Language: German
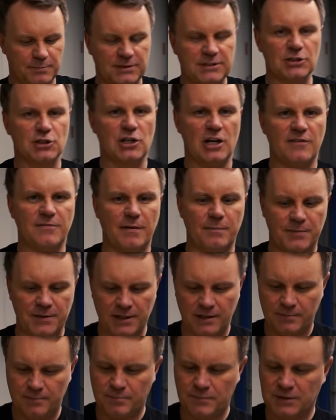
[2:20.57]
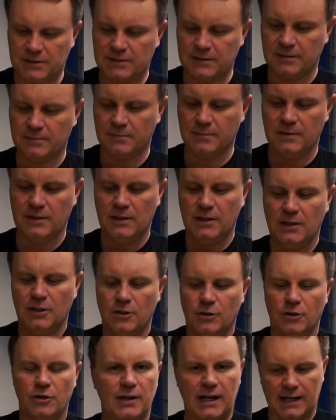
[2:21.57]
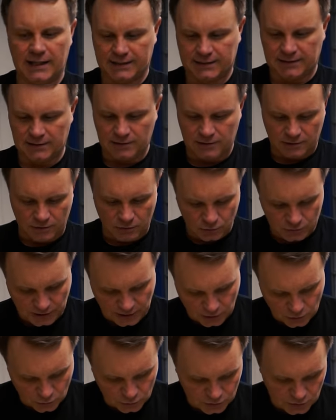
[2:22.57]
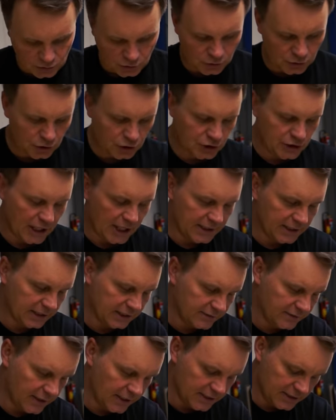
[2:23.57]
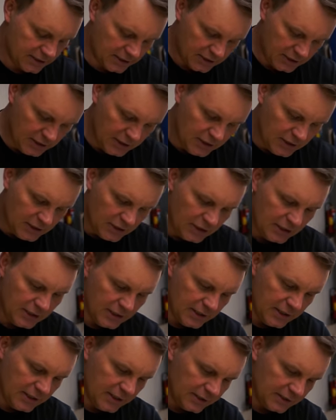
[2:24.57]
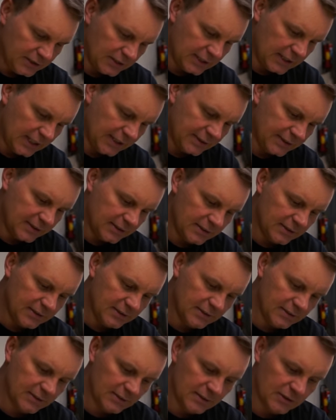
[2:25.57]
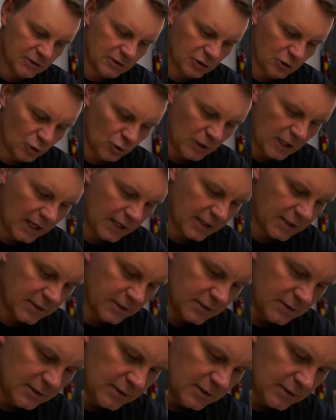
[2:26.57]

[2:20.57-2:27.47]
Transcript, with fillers: ein bisschen Schleifpapier mit einem harten Untergrund und schneidet quasi hier die Kanten so lange,